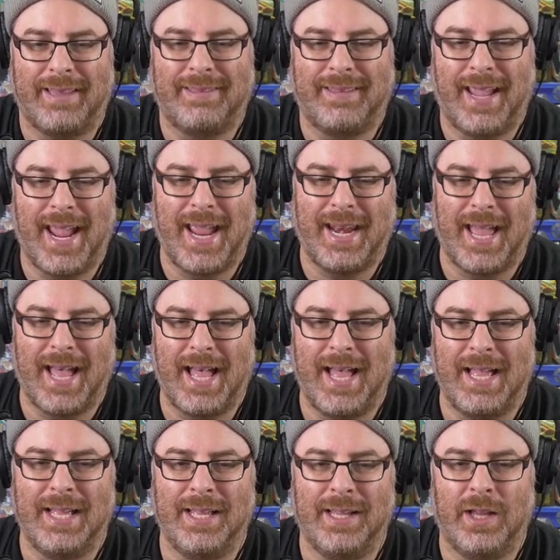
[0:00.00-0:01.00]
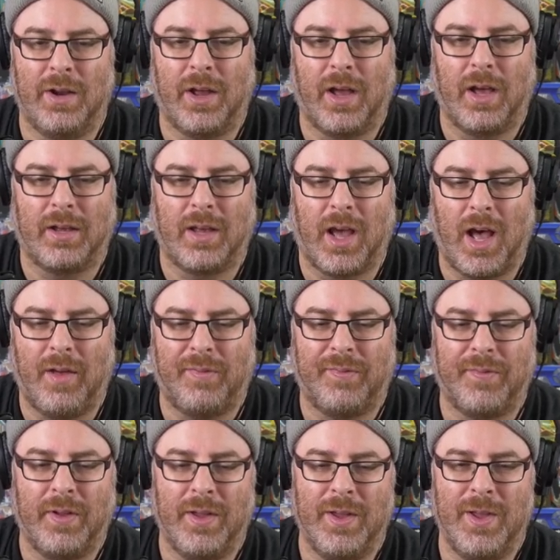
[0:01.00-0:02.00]
Tena
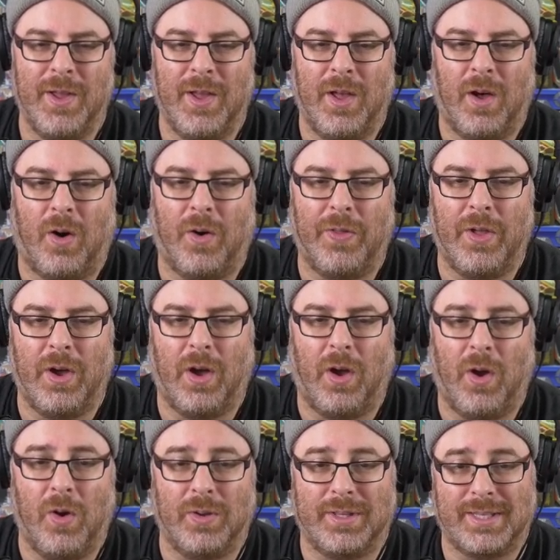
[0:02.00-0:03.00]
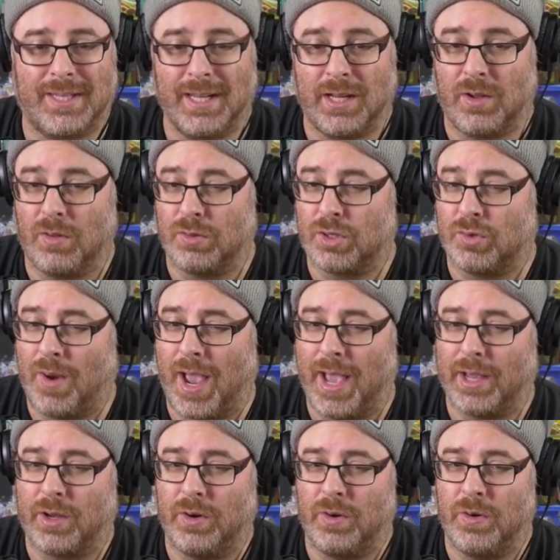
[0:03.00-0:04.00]
Rockroff. On a un single
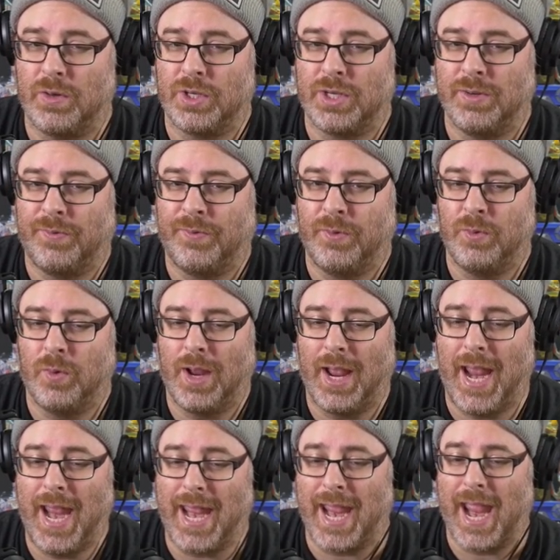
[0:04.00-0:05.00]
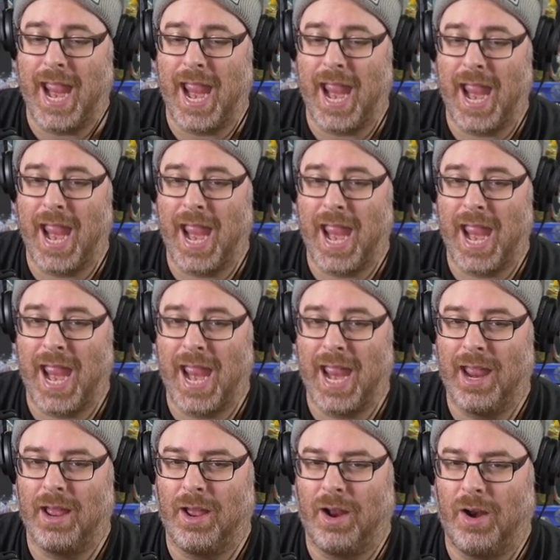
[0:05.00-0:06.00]
strike, eux, chez vous, et
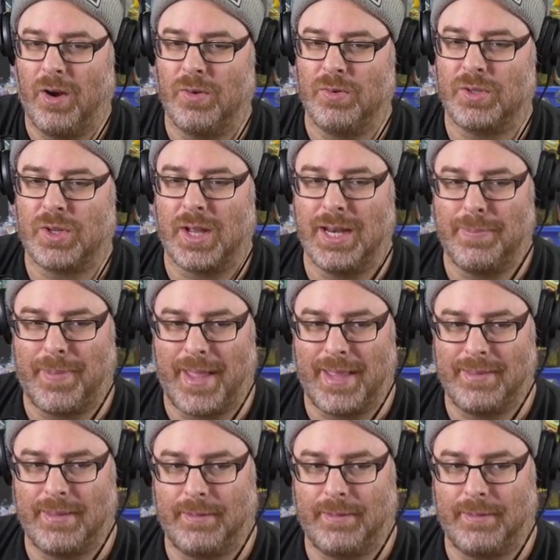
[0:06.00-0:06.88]
un scolipède.